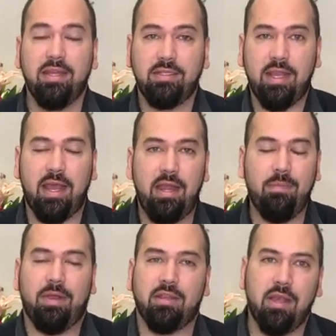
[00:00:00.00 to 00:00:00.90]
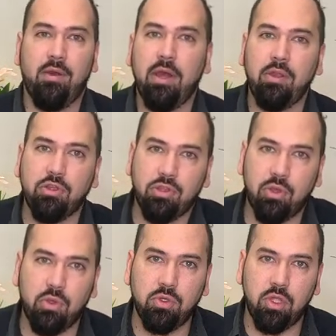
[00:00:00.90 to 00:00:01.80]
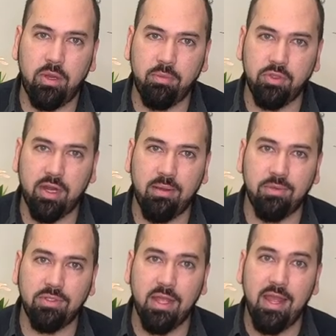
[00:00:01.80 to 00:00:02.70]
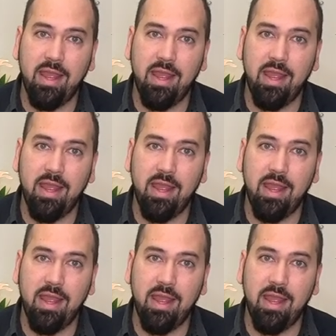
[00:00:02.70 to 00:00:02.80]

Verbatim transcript: llegar en la parte de abajo y con todo gusto les mostramos